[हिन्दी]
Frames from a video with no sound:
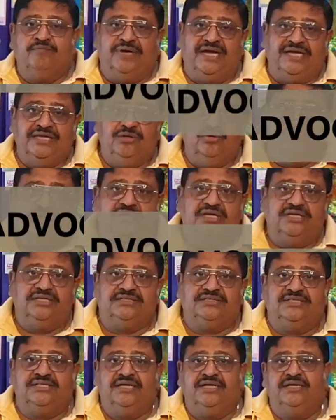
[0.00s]
भाइयों के
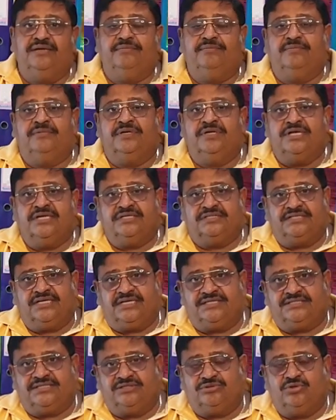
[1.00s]
रिश्ते
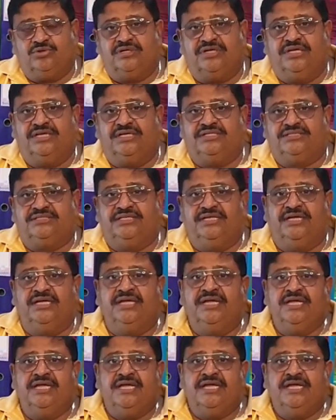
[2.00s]
सास ससुर के रिश्ते